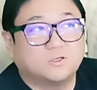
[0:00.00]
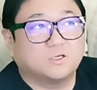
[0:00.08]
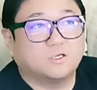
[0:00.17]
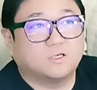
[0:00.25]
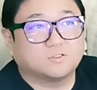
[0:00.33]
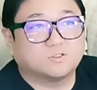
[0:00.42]

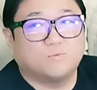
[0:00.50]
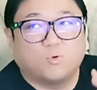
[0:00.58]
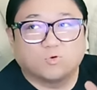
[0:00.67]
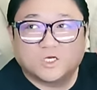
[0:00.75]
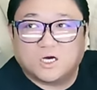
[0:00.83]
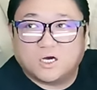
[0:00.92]
예, 저
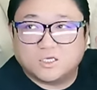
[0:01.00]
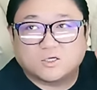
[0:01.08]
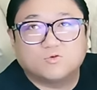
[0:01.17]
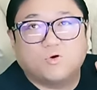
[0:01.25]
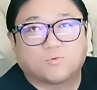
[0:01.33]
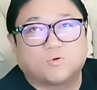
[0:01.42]
모자가
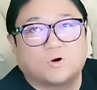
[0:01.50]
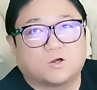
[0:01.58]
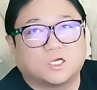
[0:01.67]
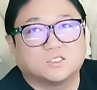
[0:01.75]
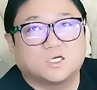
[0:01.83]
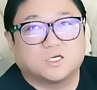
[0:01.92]
있고 없고가
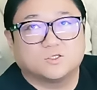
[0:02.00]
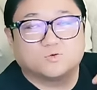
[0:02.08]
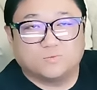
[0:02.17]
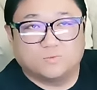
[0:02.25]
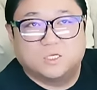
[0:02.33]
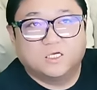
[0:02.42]
굉장히
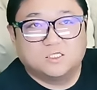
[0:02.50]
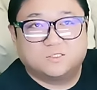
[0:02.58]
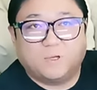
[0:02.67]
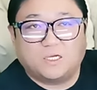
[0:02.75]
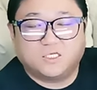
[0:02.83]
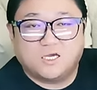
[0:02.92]
좀
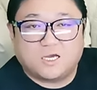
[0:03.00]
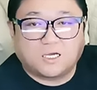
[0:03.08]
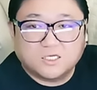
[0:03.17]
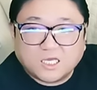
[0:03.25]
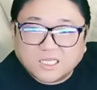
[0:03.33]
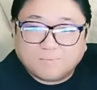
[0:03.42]
스펙 차이가
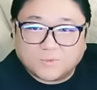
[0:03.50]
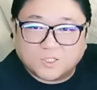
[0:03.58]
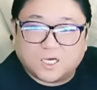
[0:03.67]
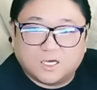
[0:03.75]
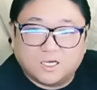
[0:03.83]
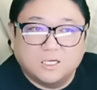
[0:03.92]
크게
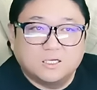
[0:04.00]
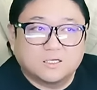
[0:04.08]
납니다.